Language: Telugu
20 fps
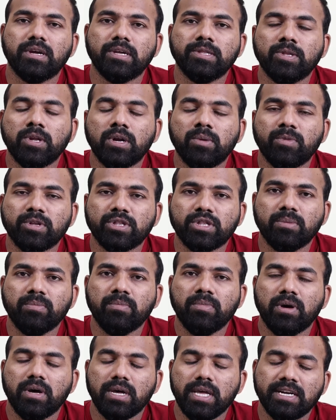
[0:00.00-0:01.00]
ఇందులో మొత్తం
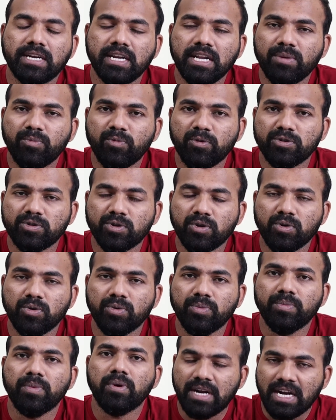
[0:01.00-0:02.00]
థర్టీన్ పోస్టులు
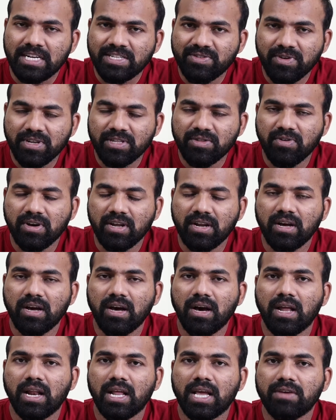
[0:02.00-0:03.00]
ట్రాన్స్ఫర్ ద్వారా
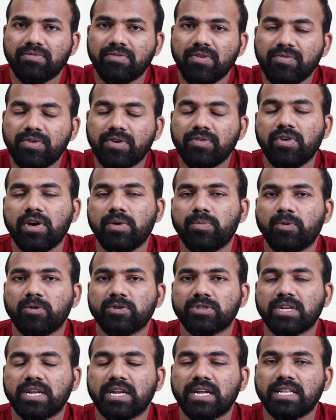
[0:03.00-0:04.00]
అలాగే ఫిఫ్టీ ఫైవ్
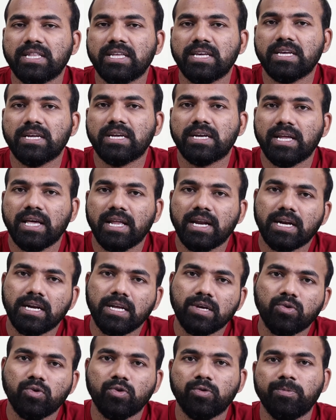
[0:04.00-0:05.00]
పోస్టులు అనేది డైరెక్ట్
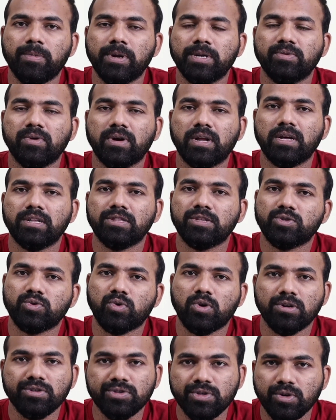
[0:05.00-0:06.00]
రిక్రూట్మెంట్ ద్వారా
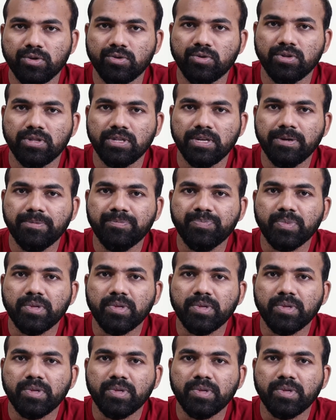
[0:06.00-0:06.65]
తీసుకోవడం జరుగుతుంది